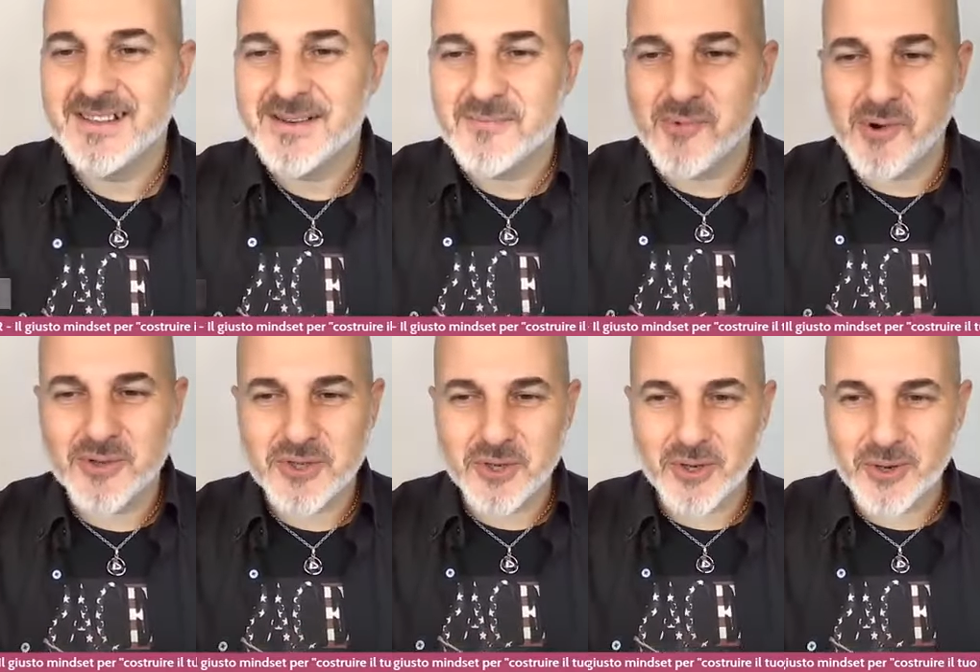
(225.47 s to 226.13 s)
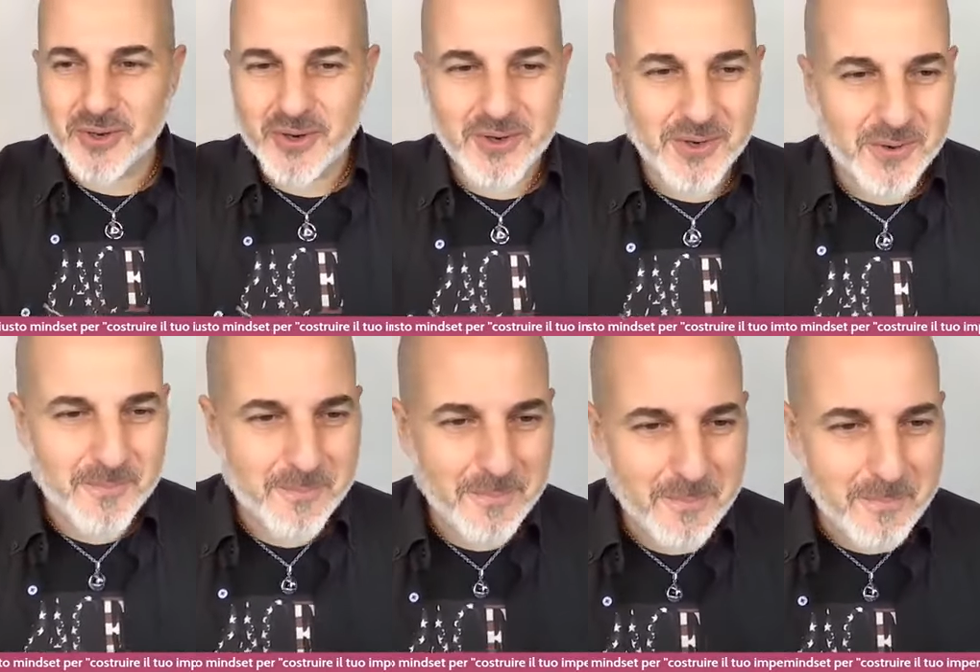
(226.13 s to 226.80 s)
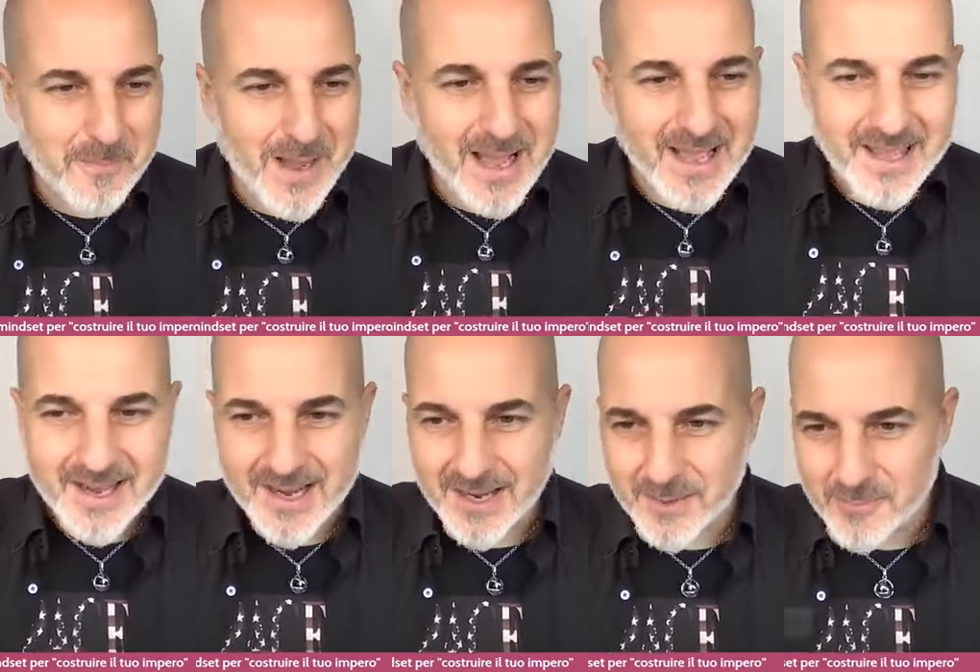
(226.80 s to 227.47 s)
Buongiorno
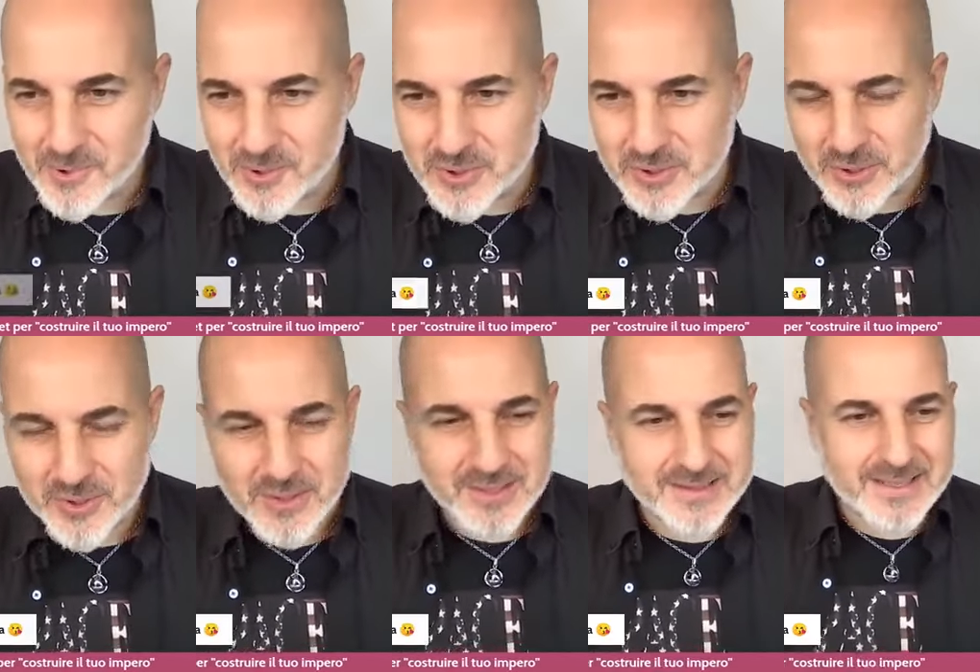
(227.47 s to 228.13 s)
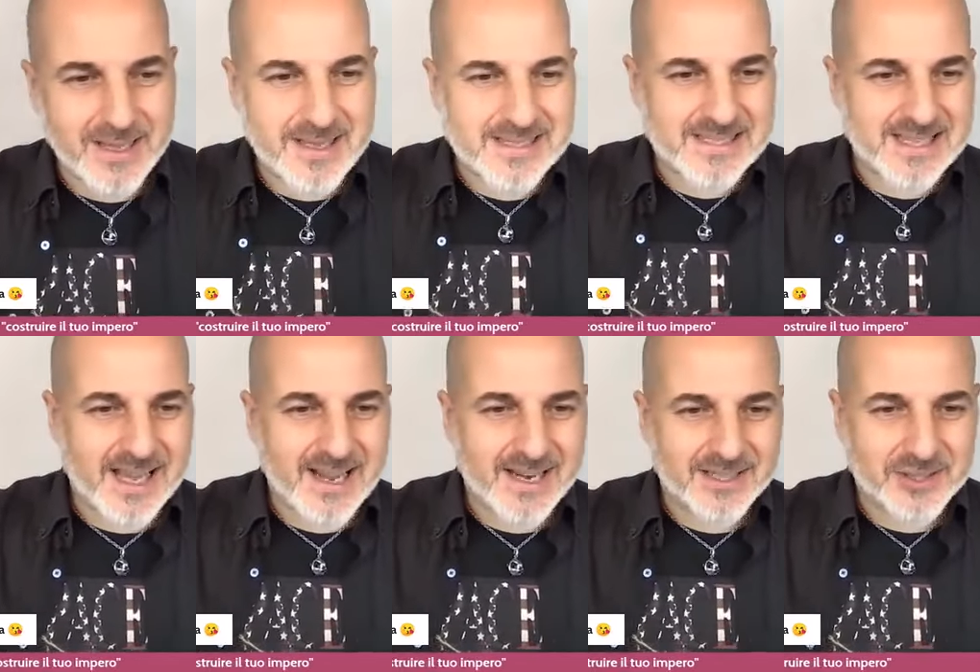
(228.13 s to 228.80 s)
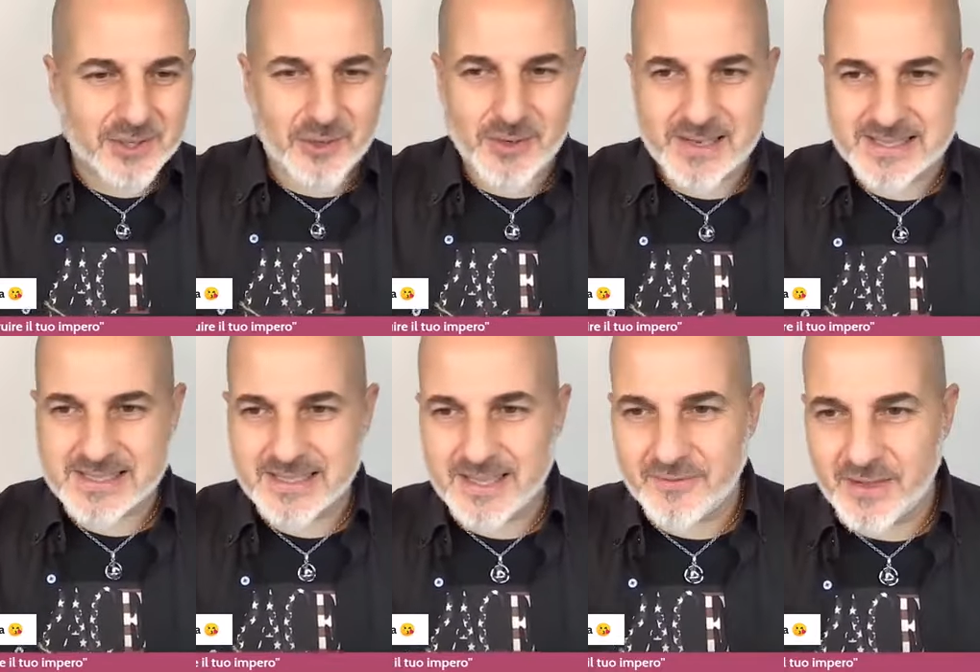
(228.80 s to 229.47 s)
Mayra, buongiorno a te, Sara
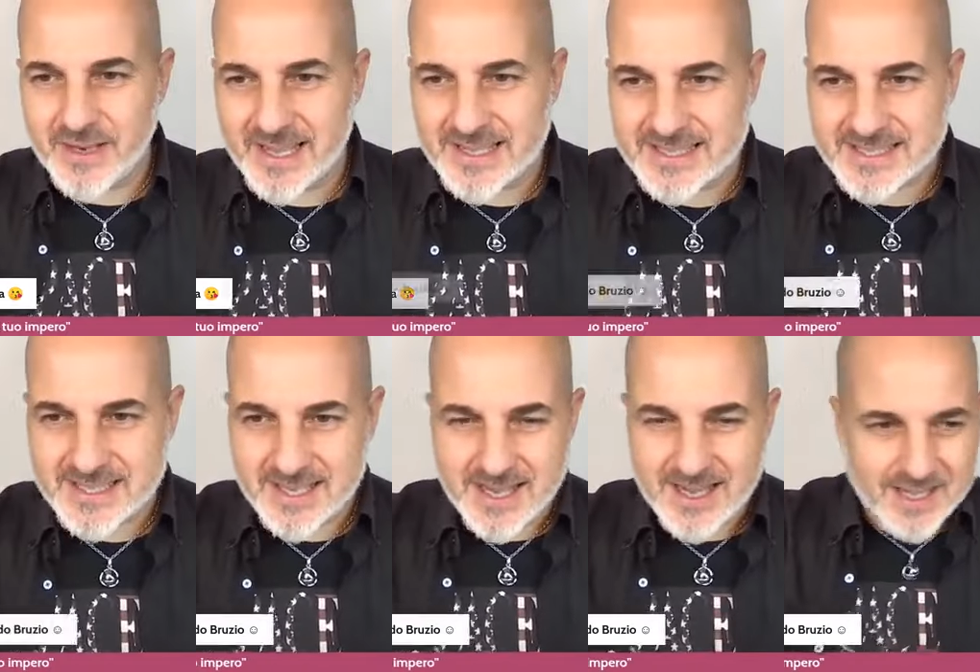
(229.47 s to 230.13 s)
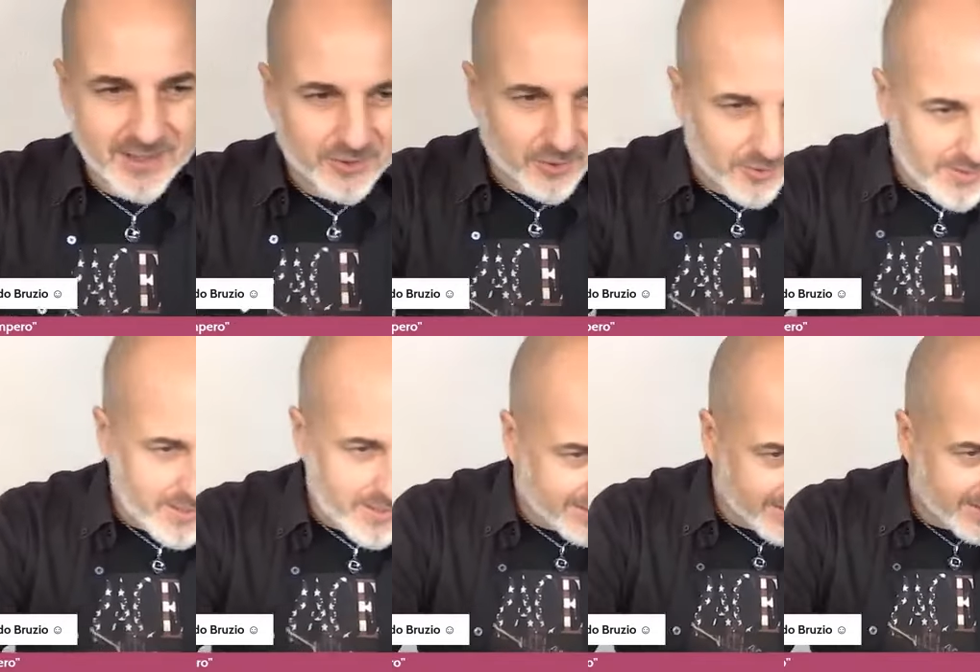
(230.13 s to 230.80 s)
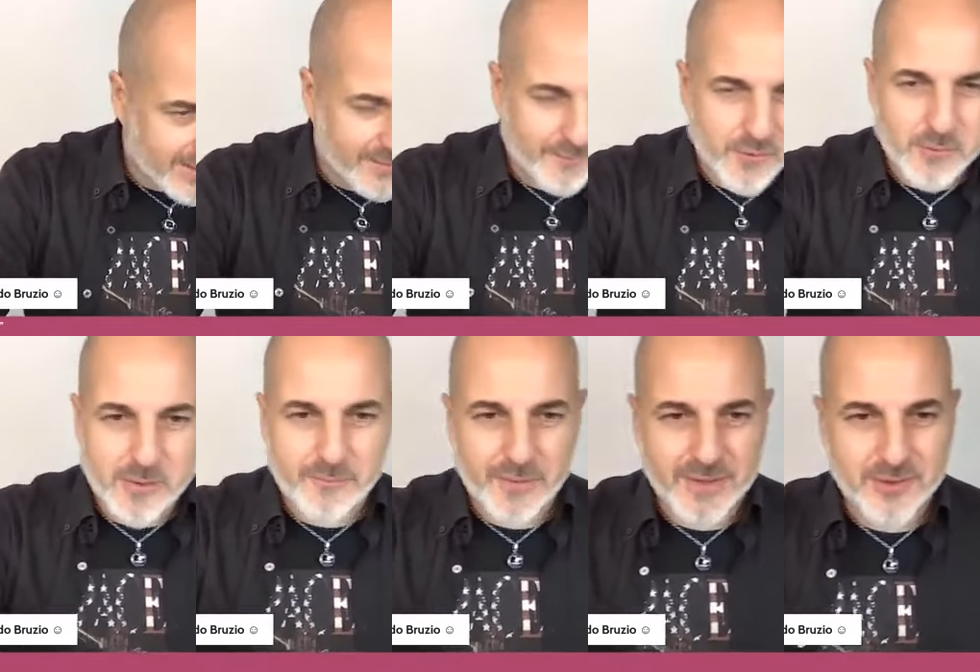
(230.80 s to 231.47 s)
Trollese da Venezia, Antonietta da
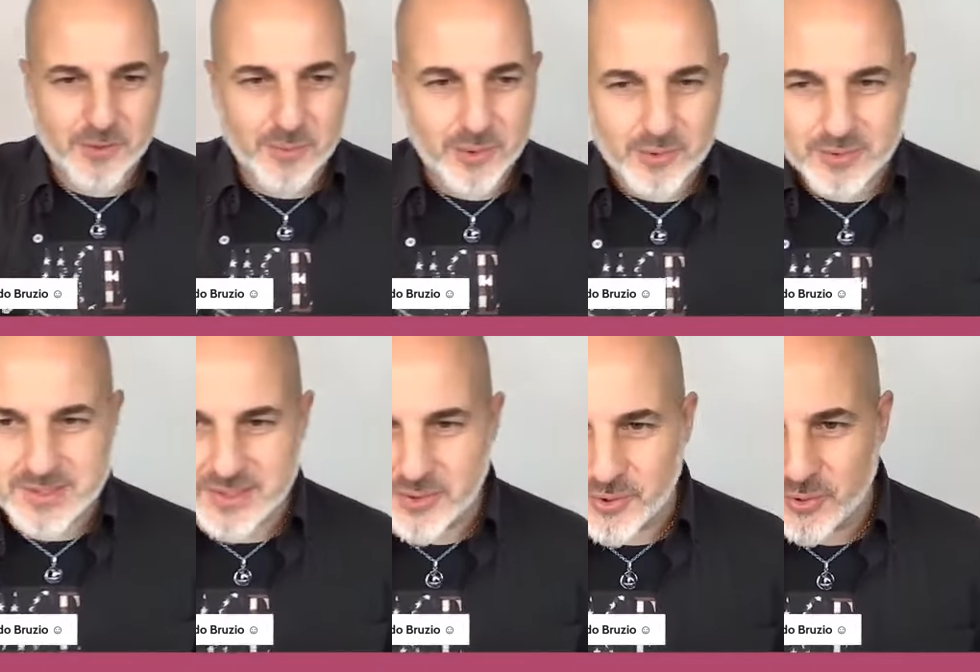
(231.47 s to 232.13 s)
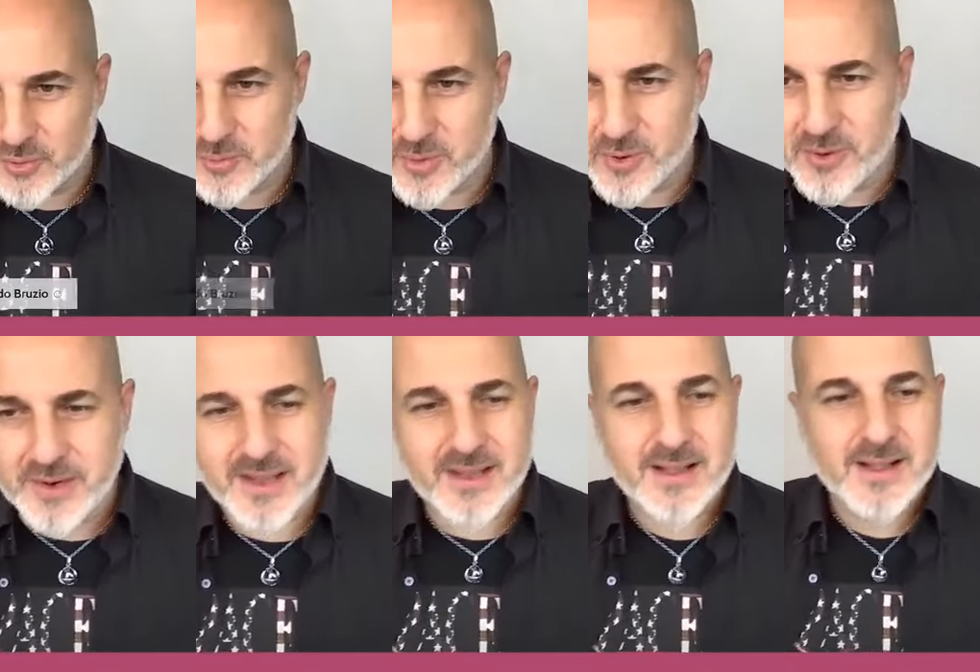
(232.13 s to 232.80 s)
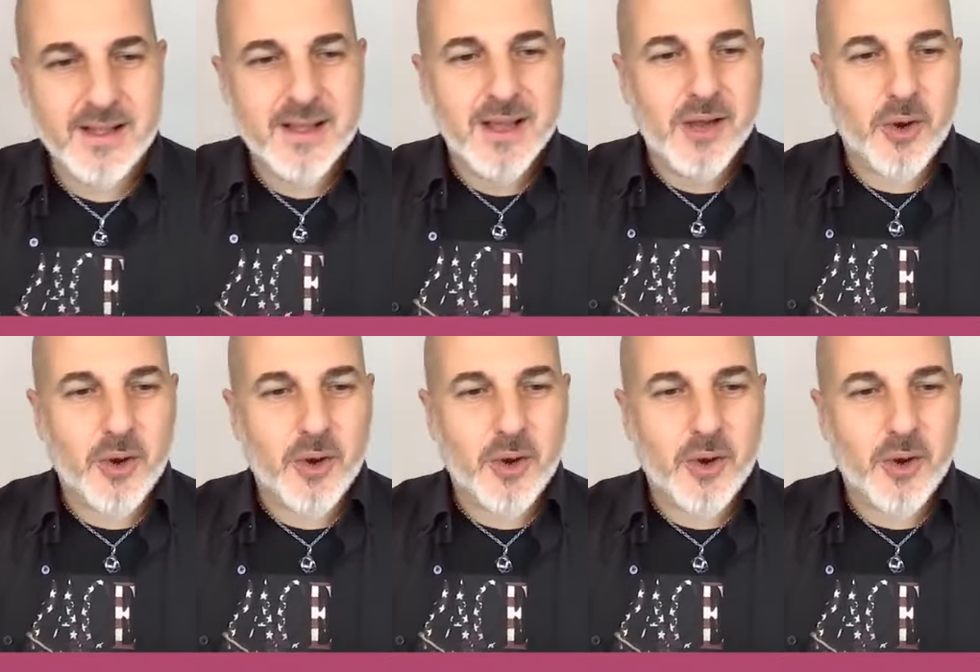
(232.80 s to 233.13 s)
Fiume Freddo Bruzio, good morning.